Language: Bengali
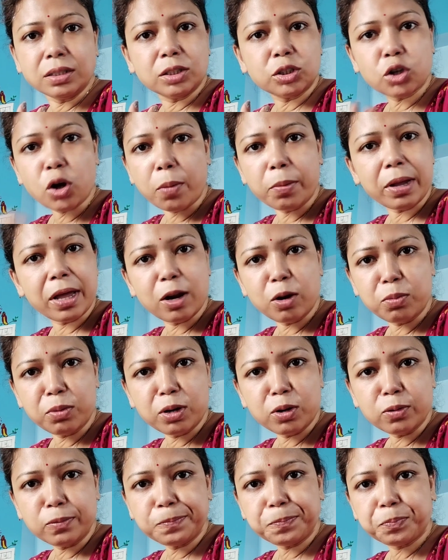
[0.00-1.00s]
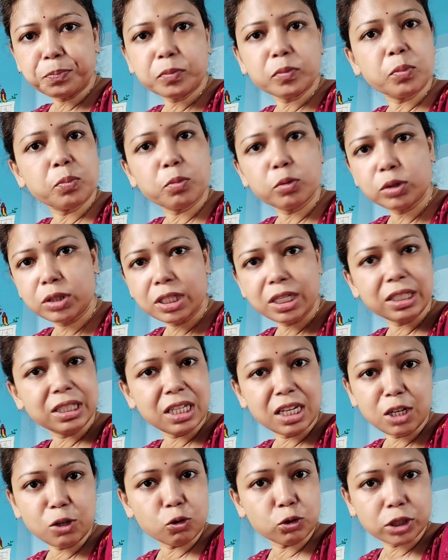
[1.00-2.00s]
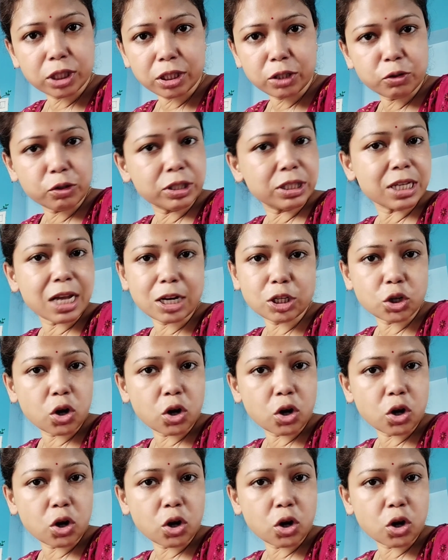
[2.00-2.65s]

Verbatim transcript: সবই এলোমেলো প্রত্যেক দিনই গোছাতে হচ্ছে আর